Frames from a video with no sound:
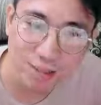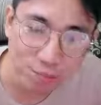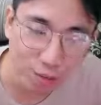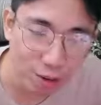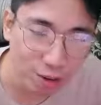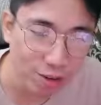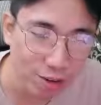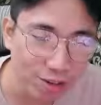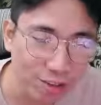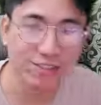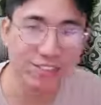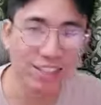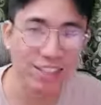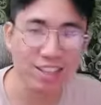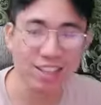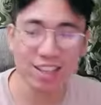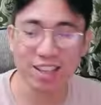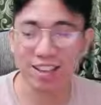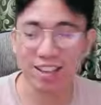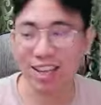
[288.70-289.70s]
bro.
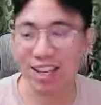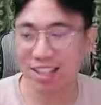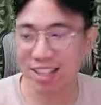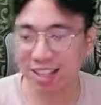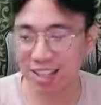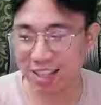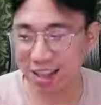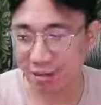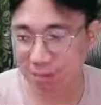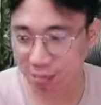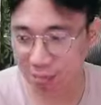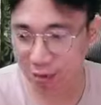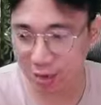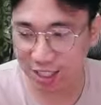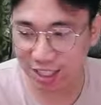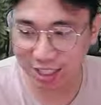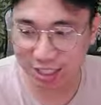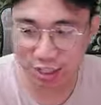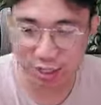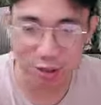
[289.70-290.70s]
That's a nice number.
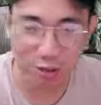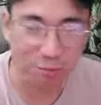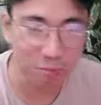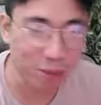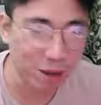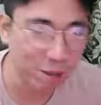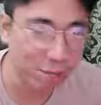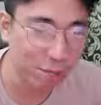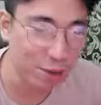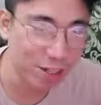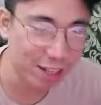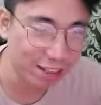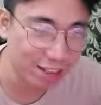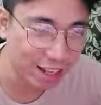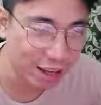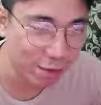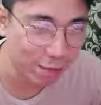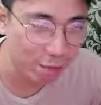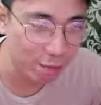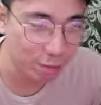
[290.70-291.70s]
That's your favorite
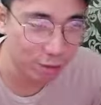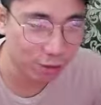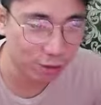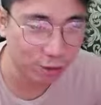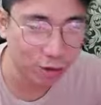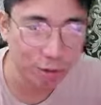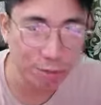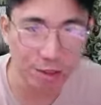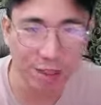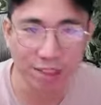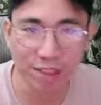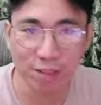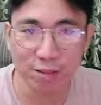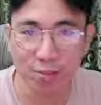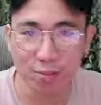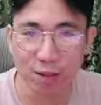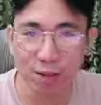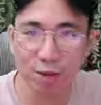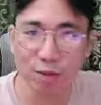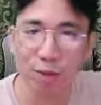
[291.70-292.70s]
number. Comment
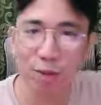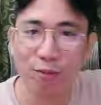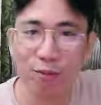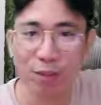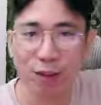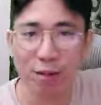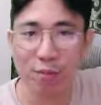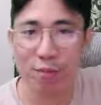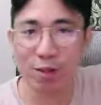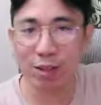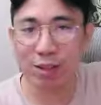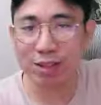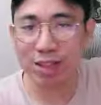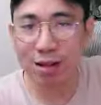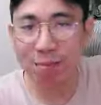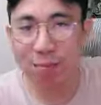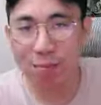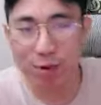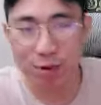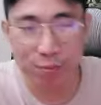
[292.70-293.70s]
down below kung favorite
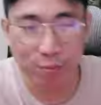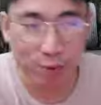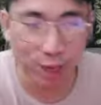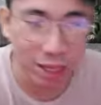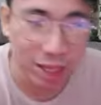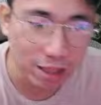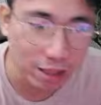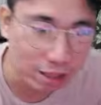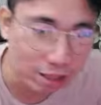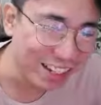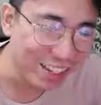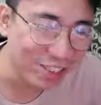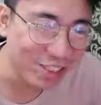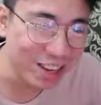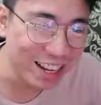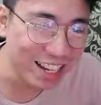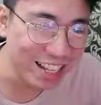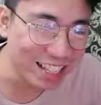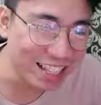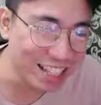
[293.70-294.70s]
number mo yan.
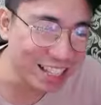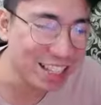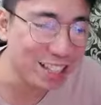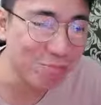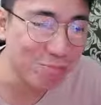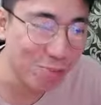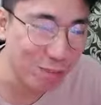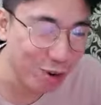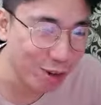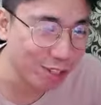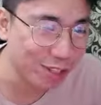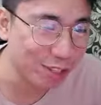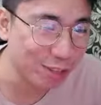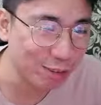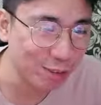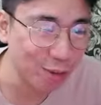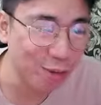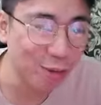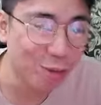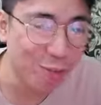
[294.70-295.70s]
Range is
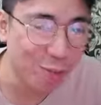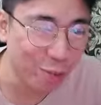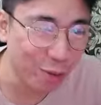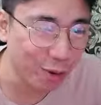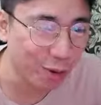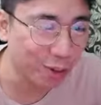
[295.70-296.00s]
42.2.